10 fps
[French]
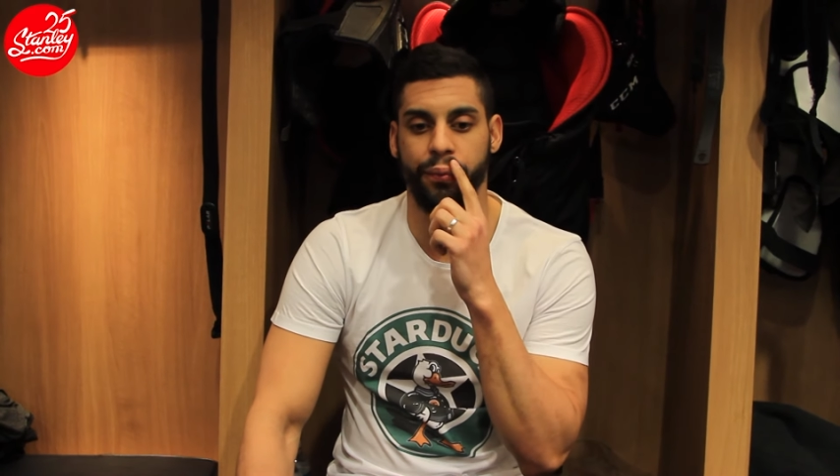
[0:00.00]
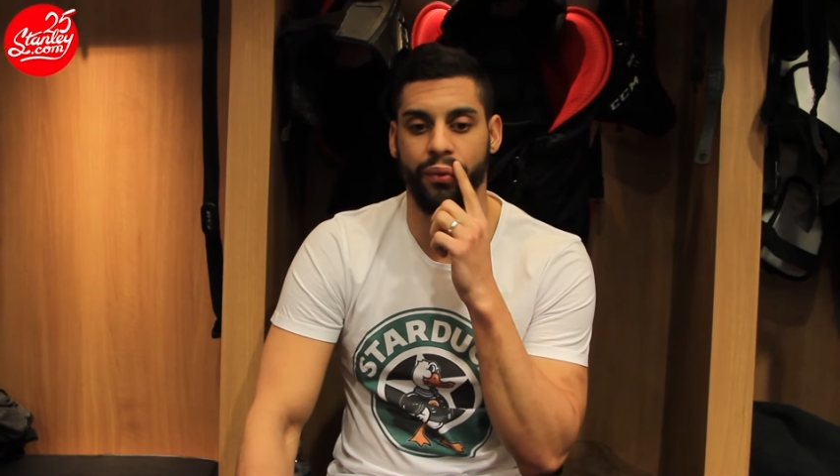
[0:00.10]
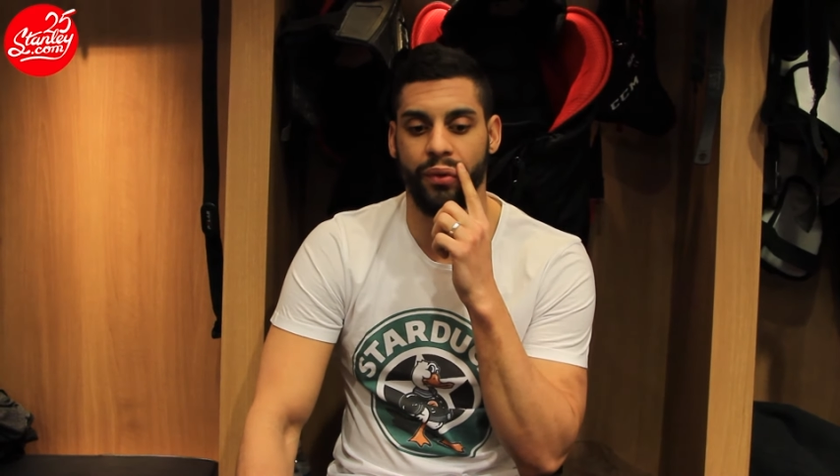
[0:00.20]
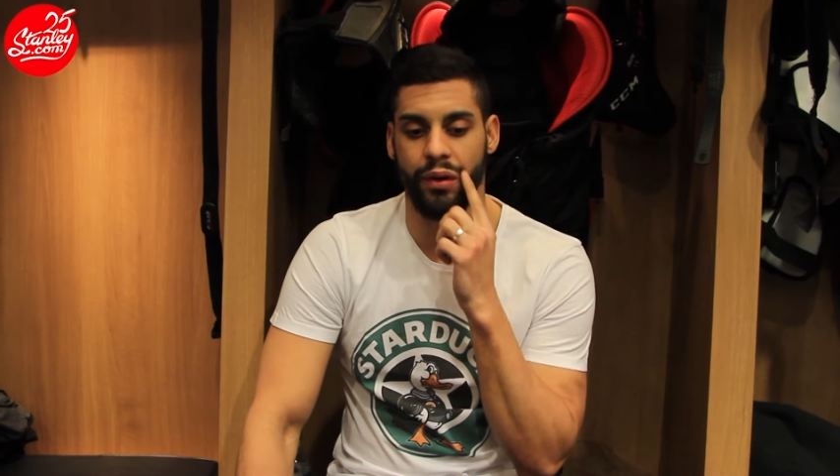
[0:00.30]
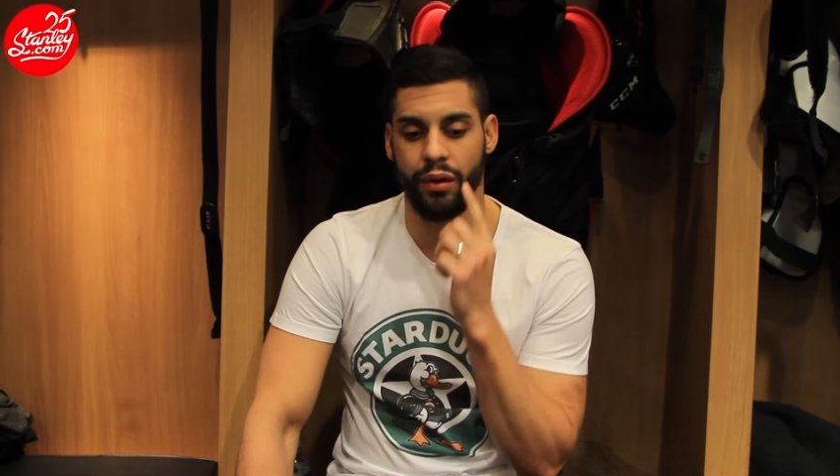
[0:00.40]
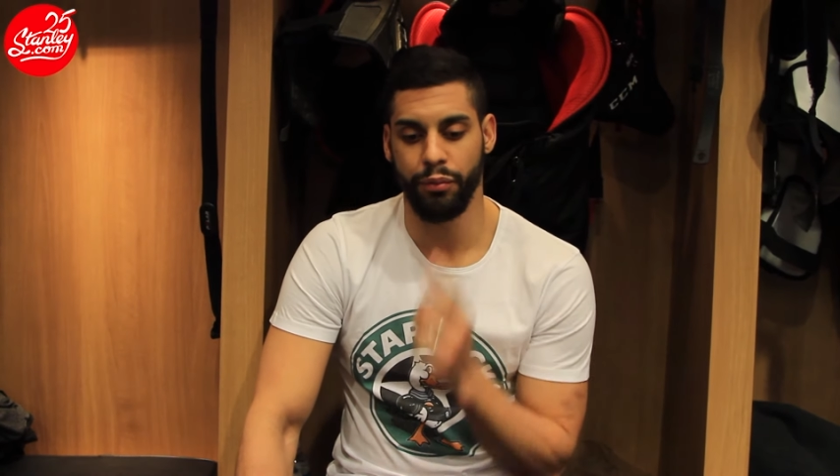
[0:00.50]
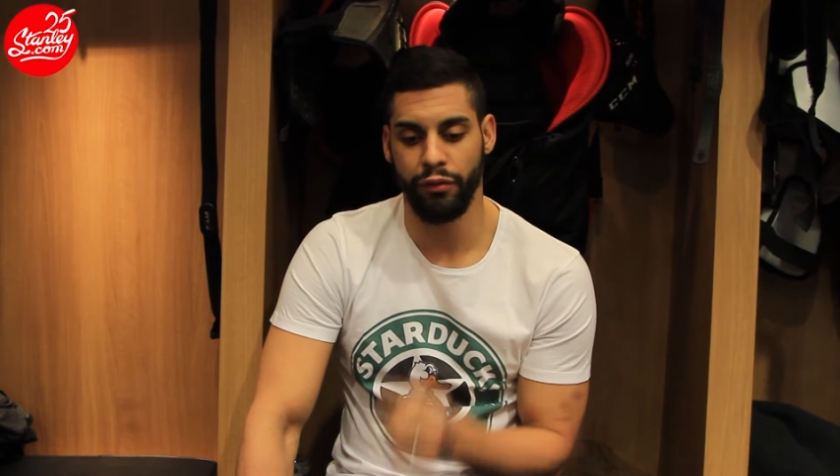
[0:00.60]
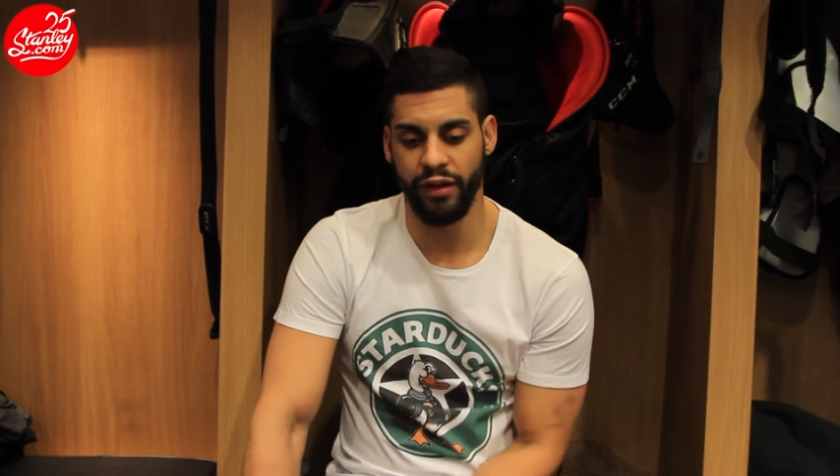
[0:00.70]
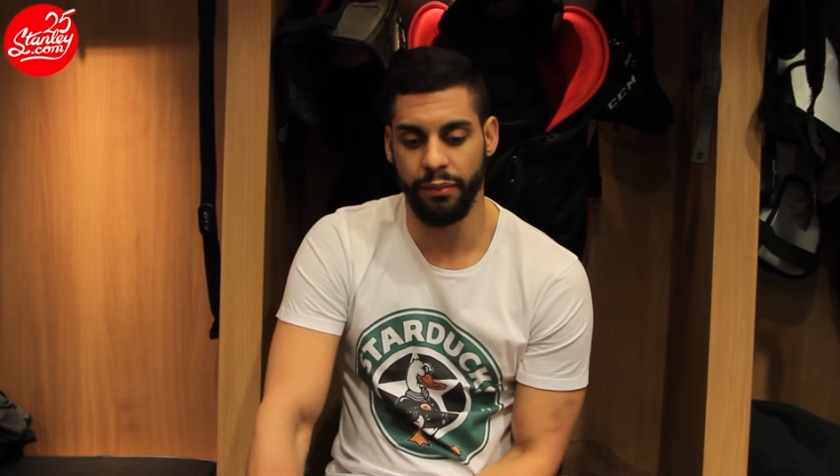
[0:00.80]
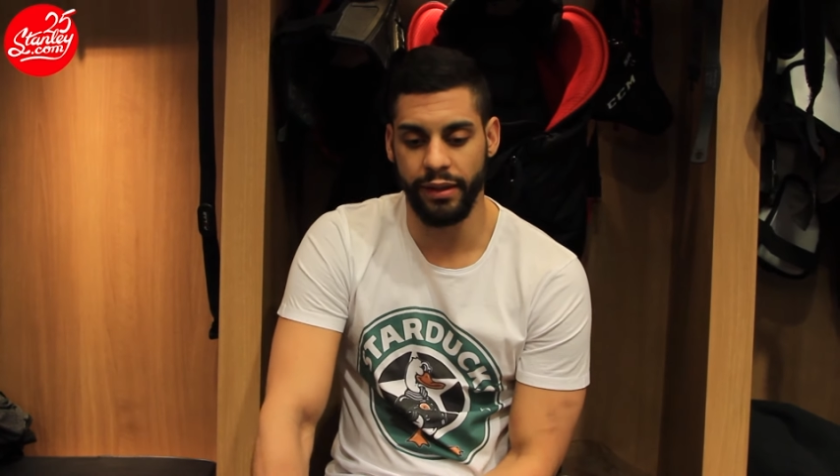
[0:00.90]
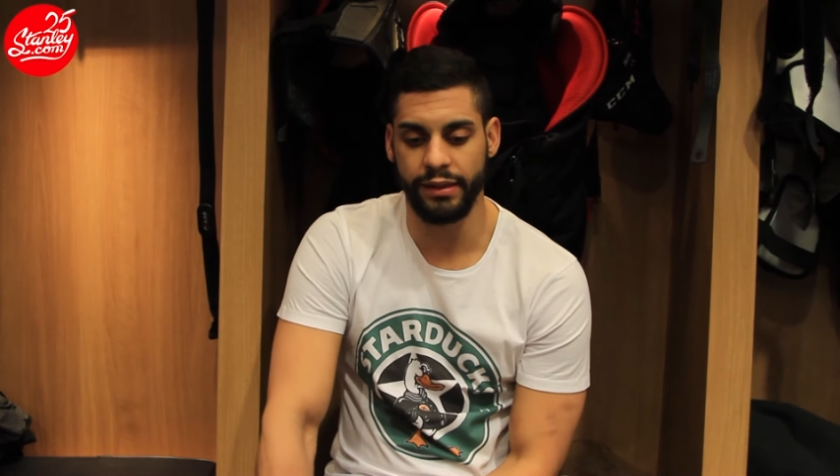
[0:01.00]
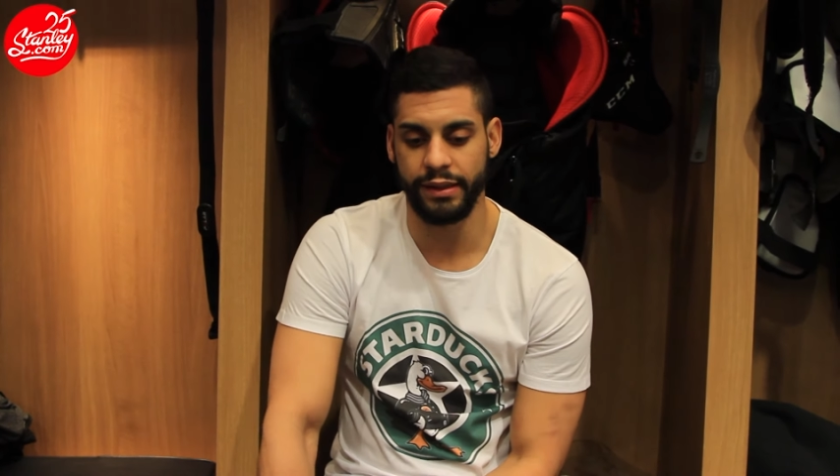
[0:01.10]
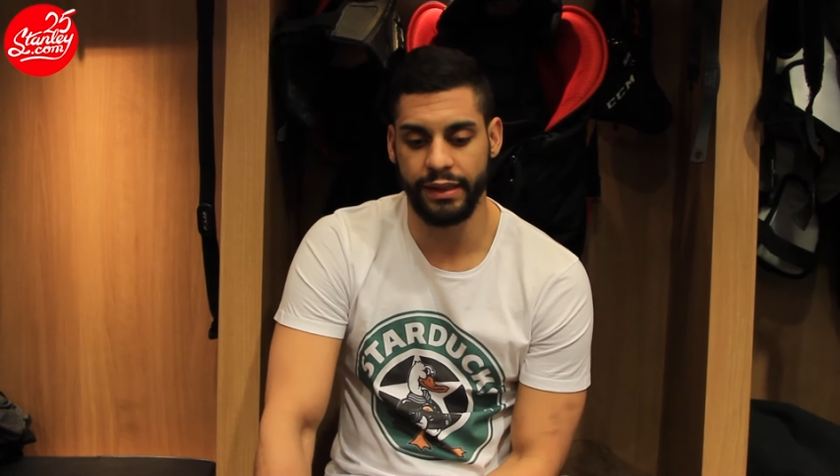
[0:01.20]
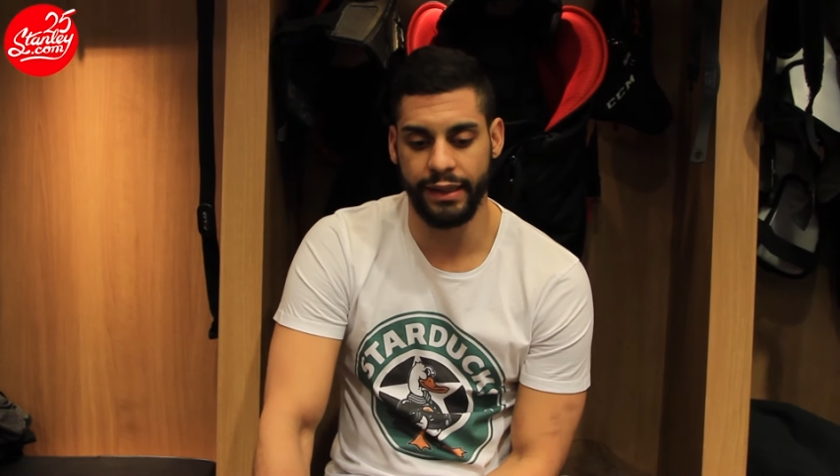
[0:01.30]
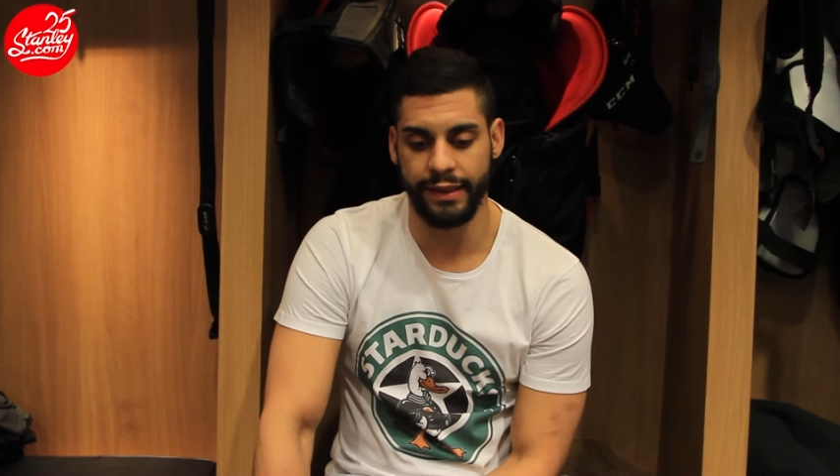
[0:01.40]
pour, pour faire partie
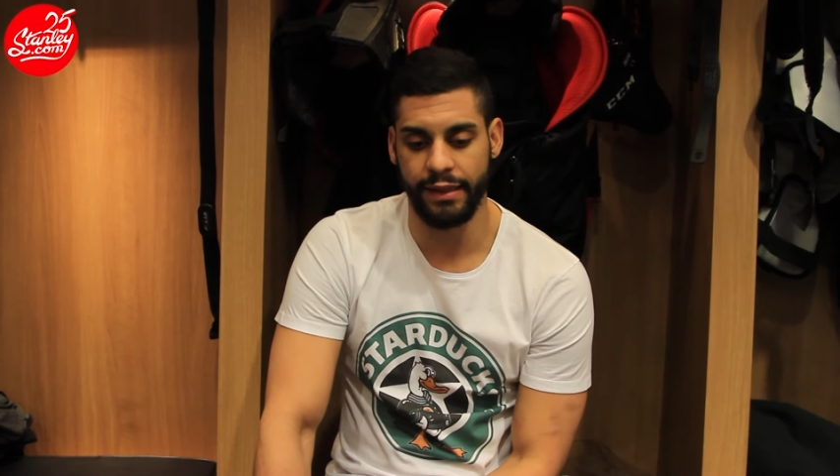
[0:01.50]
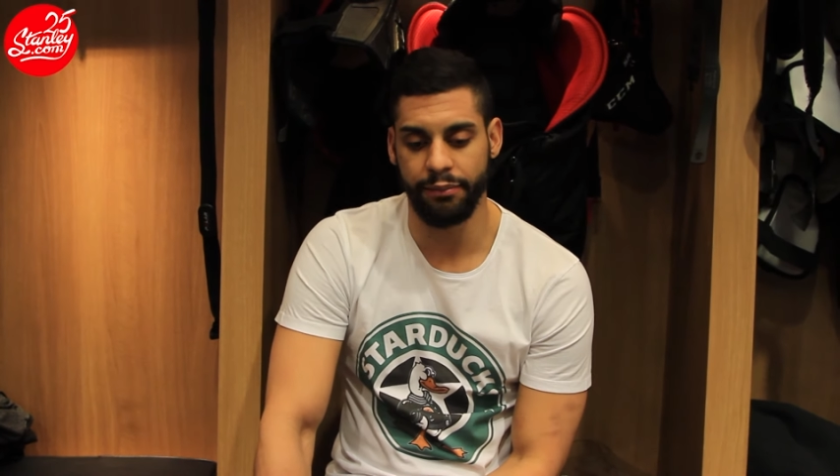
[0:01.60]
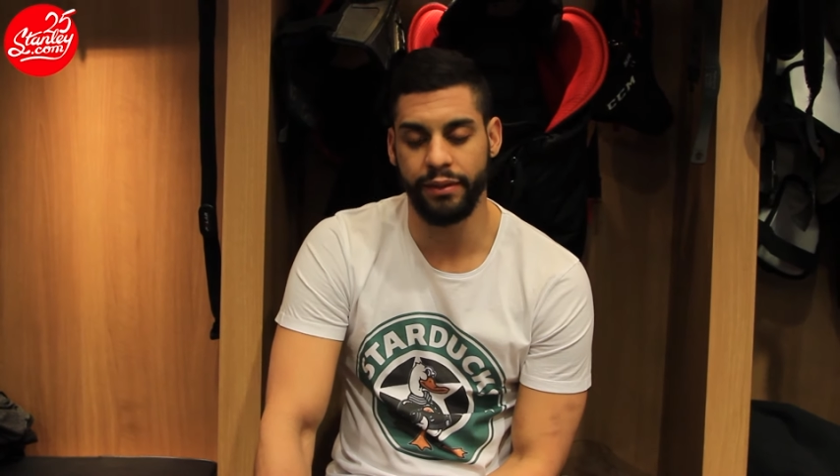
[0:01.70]
de l'équipe,